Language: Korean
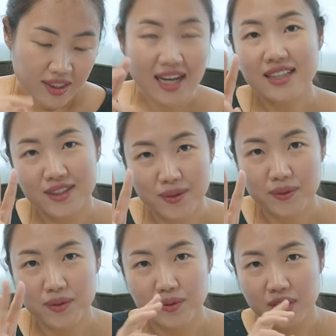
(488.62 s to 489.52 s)
세 가지
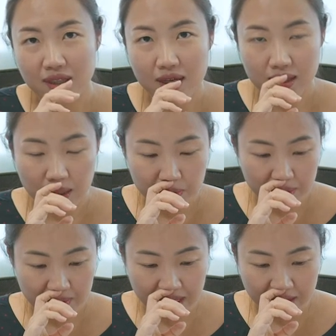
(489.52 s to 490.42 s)
정도를 우선 생각을
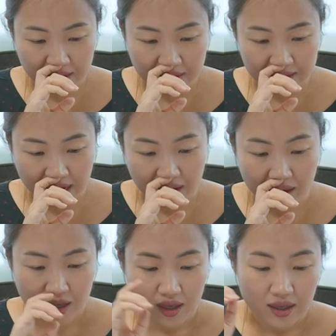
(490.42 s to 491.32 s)
해보시면 되실 것 같으세요.